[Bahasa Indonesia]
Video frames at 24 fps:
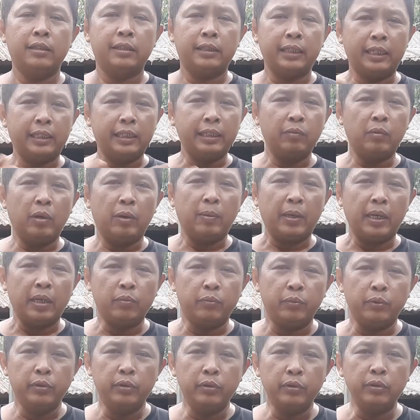Jadi Bapak
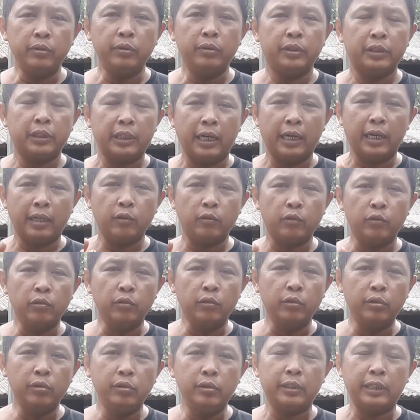Ibu jangan
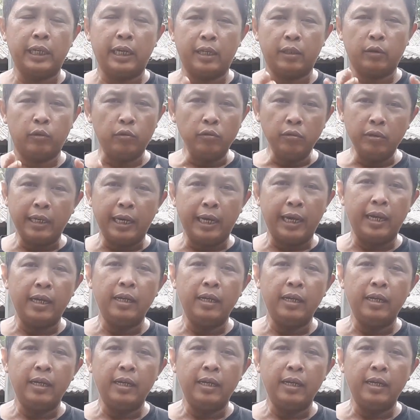tunggu, jangan tunda,